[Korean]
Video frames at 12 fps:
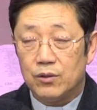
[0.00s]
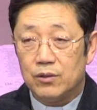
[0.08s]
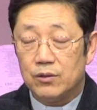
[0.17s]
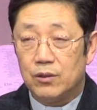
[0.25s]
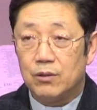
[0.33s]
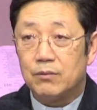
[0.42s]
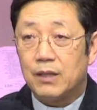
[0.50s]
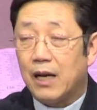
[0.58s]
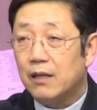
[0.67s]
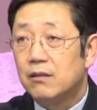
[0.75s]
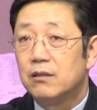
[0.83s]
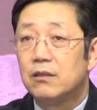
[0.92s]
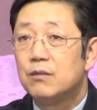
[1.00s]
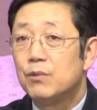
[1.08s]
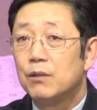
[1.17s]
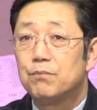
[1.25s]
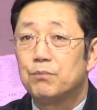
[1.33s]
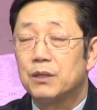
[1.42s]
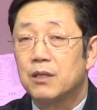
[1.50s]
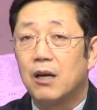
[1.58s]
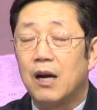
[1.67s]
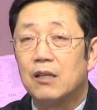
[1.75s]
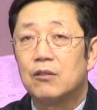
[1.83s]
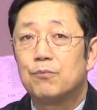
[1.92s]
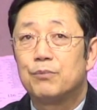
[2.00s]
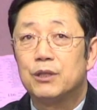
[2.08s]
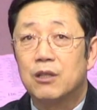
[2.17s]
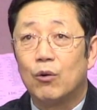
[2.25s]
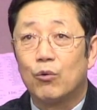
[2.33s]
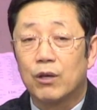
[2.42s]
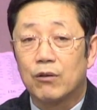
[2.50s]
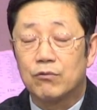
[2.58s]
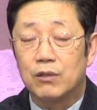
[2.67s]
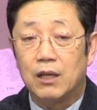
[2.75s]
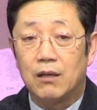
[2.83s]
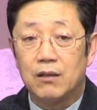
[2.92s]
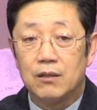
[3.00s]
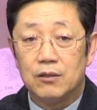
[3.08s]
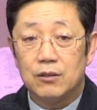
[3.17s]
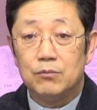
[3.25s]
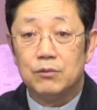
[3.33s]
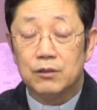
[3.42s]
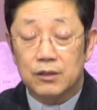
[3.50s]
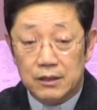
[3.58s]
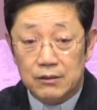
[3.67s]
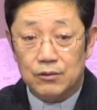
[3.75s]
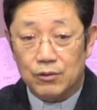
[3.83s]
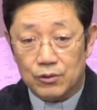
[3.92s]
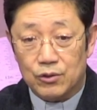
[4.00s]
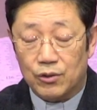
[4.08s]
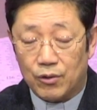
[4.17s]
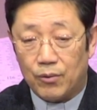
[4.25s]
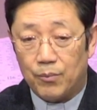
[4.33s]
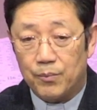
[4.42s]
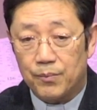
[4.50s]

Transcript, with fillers: 여러분 날이 흐리면 비가 아 이거 비가 오겠구나 이런 느끼는 것처럼.